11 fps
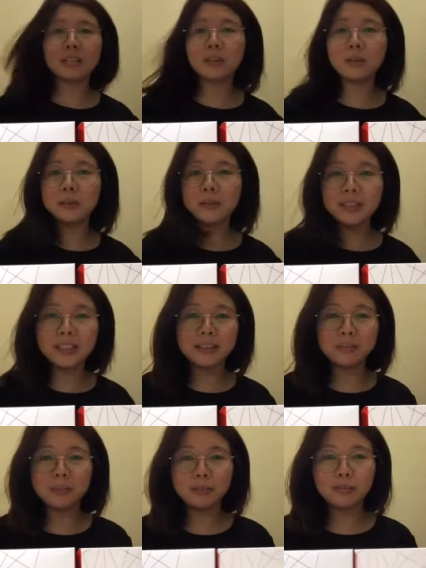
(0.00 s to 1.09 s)
奇，对不
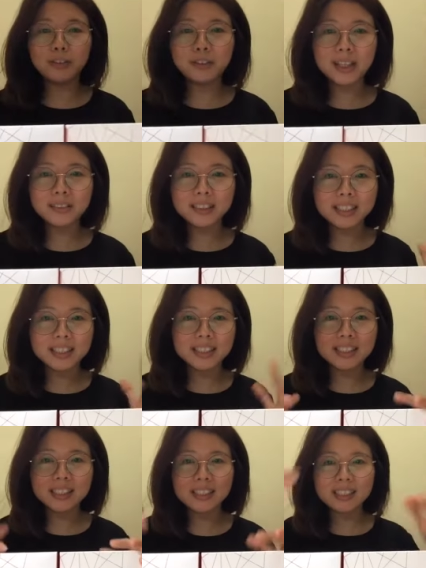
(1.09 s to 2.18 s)
对？b e e f e l 到底是
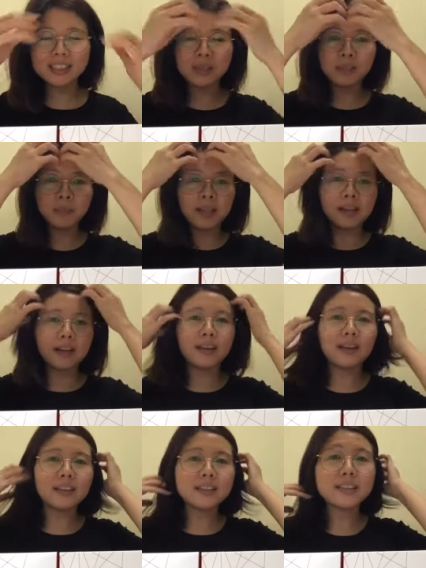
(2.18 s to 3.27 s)
吃，
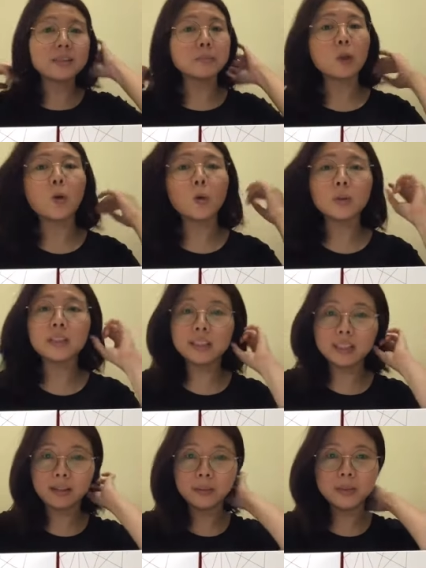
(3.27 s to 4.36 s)
呃，是什么功
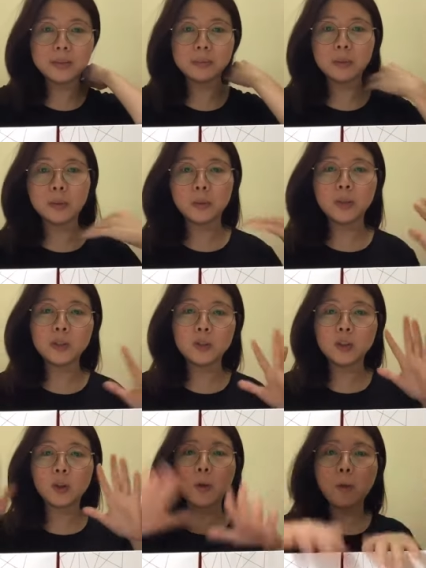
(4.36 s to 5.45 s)
效？为什么我会
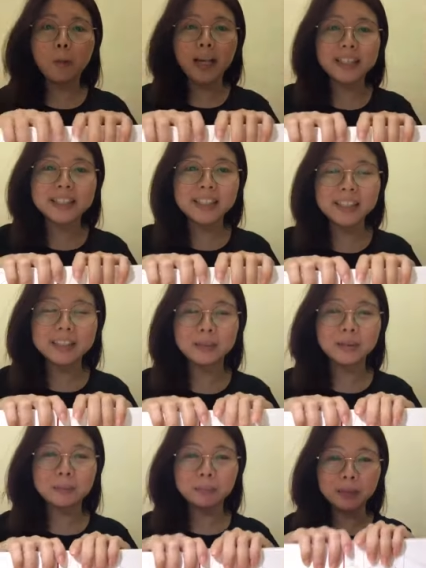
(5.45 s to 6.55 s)
去购买这个？
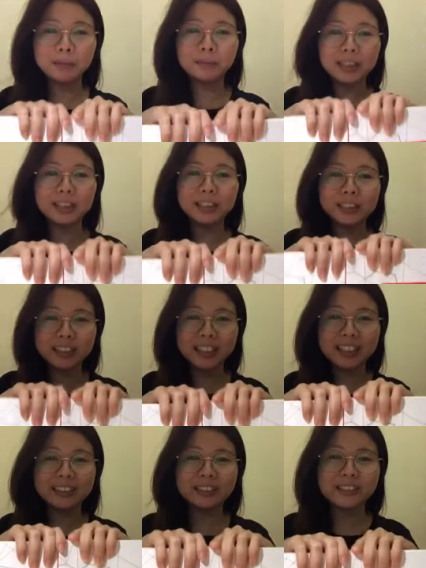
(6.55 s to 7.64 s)
我的 birthday
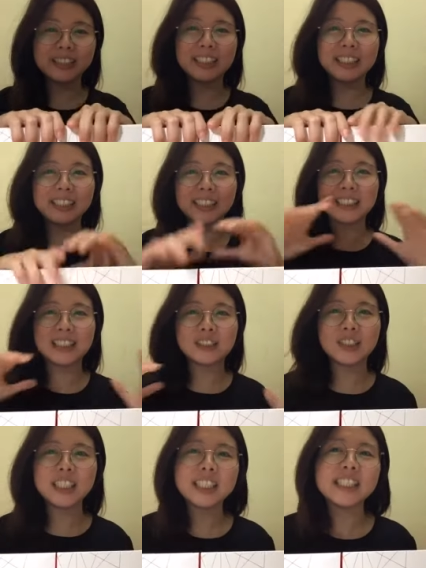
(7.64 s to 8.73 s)
tree。对
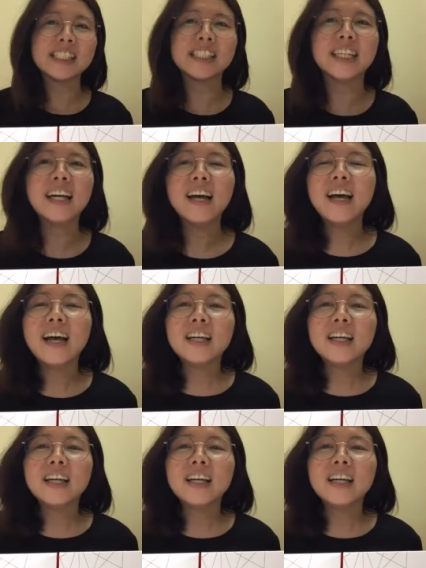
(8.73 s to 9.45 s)
了，Katherine，